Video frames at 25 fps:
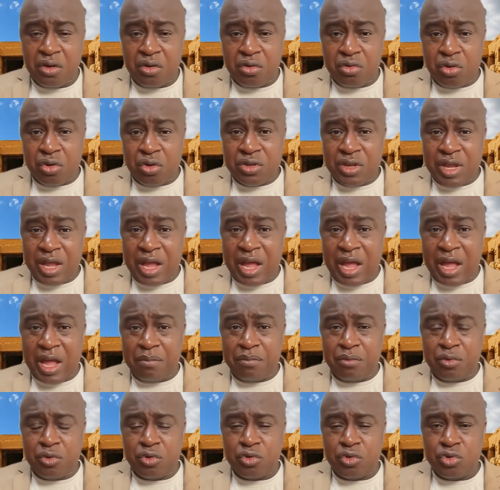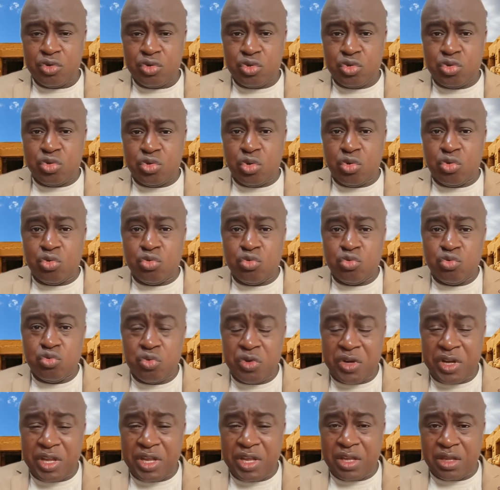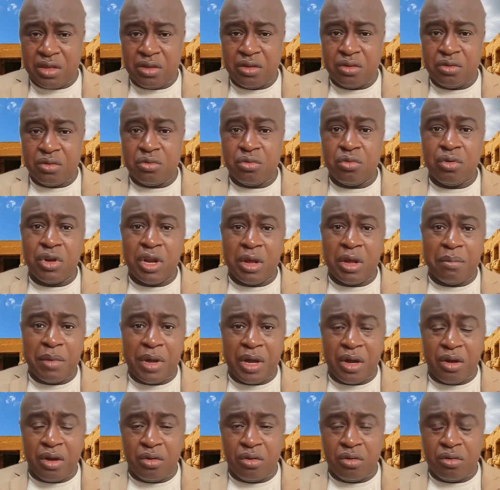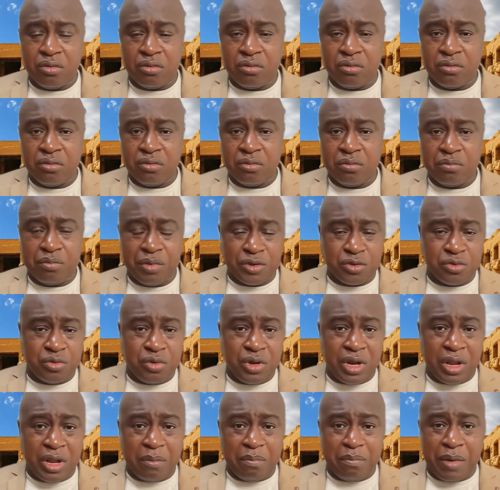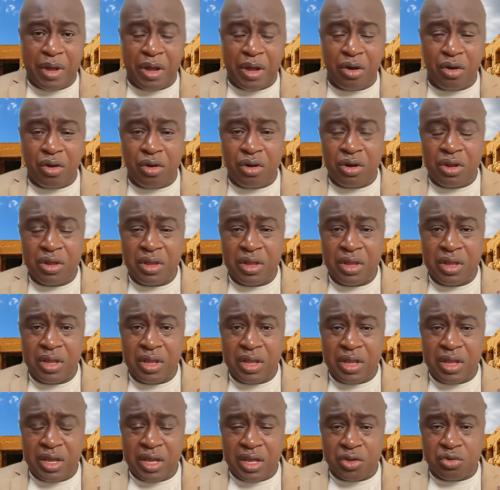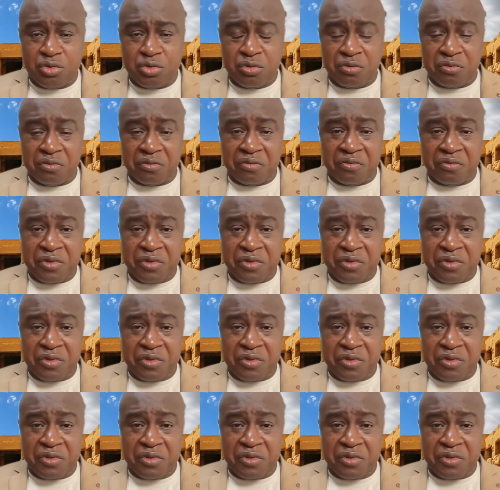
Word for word: Notre âme se nourrit de la parole parce que la parole est une